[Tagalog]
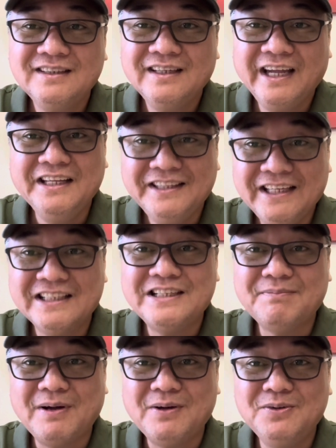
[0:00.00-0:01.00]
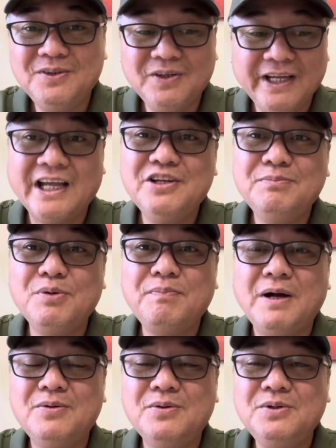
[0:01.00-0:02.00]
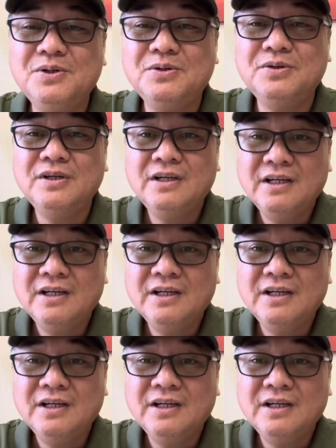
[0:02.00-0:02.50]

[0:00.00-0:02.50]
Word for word: Eh, hindi na siya Pangulo. Eh, kayo po Pangulo.